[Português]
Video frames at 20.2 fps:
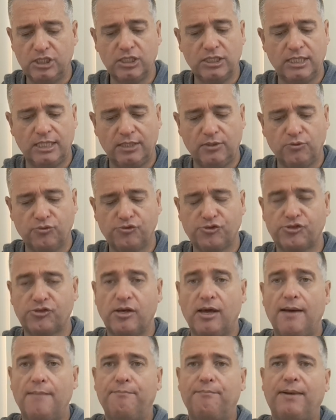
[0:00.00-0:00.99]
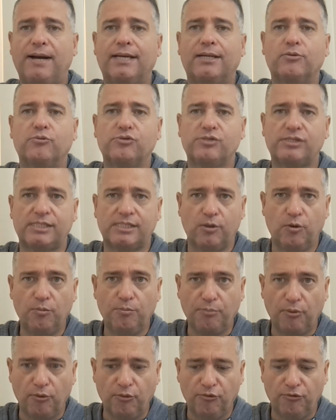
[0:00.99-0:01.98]
de Deus para o seu
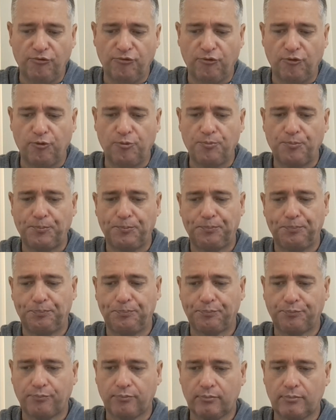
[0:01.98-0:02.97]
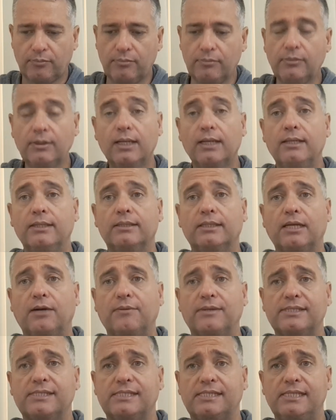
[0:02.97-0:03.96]
povo. Então,
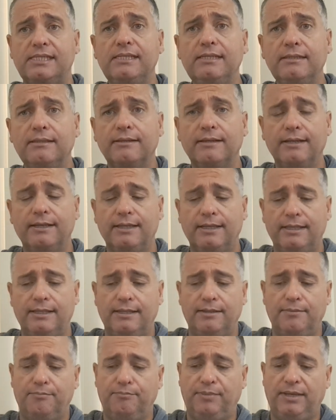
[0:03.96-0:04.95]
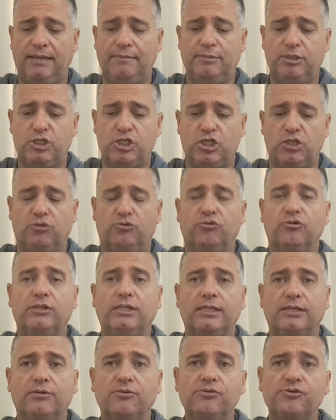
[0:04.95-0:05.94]
assim, permitindo
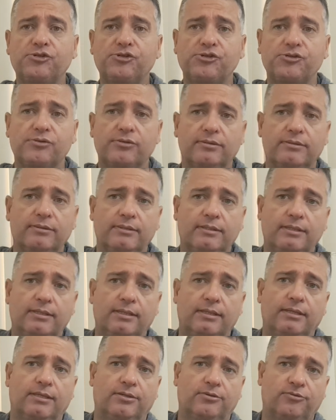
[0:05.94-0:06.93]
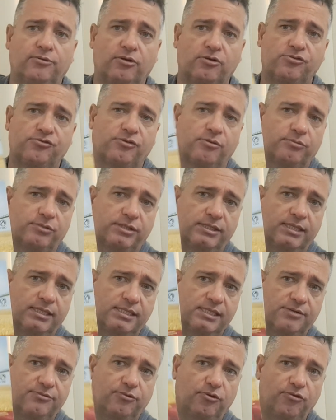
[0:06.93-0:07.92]
Deus, nós vamos
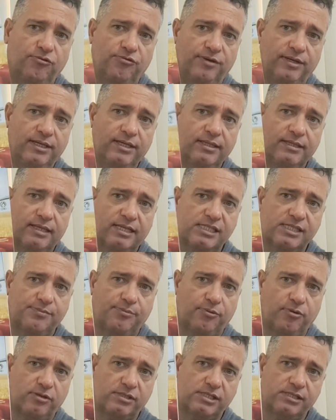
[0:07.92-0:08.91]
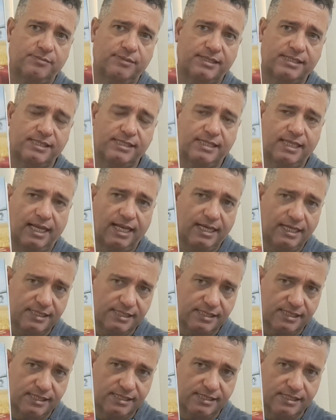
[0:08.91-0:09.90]
desenvolver nas próximas
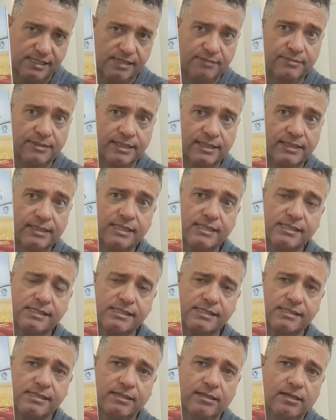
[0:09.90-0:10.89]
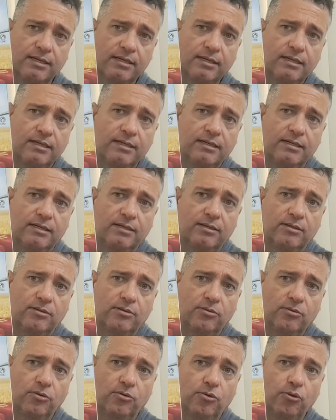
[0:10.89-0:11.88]
13 semanas
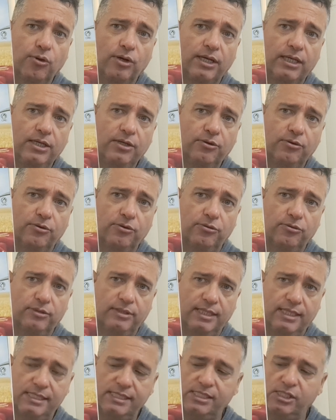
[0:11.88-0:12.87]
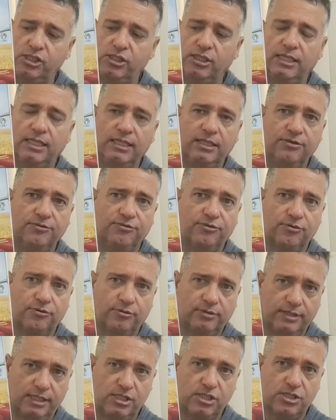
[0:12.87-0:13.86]
o currículo deste
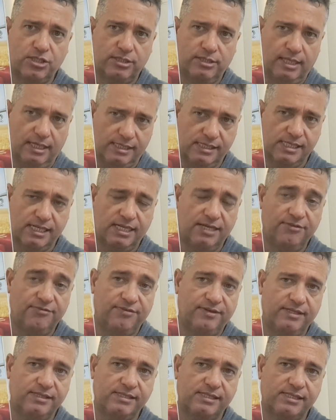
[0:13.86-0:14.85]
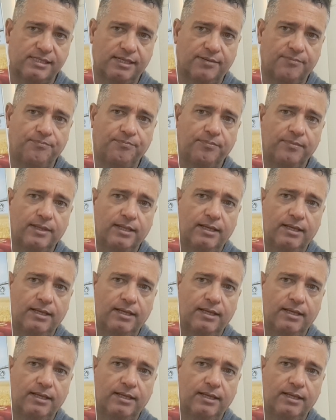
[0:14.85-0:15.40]
livro, desta revista